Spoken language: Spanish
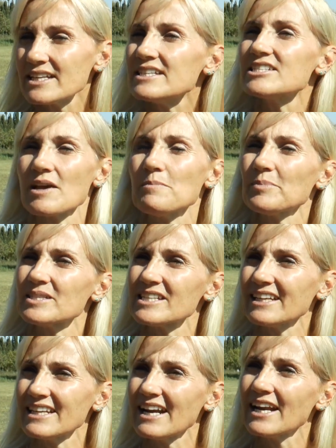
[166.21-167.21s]
y ya
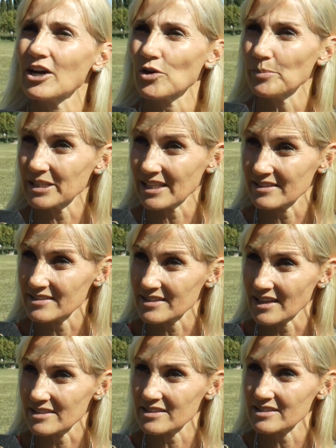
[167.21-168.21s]
empezarían las
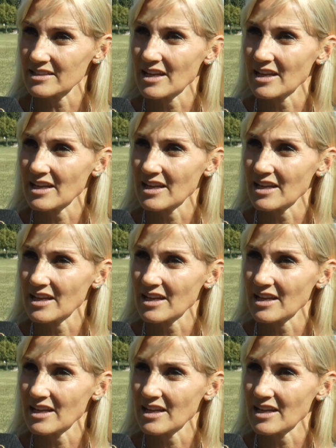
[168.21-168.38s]
competencias.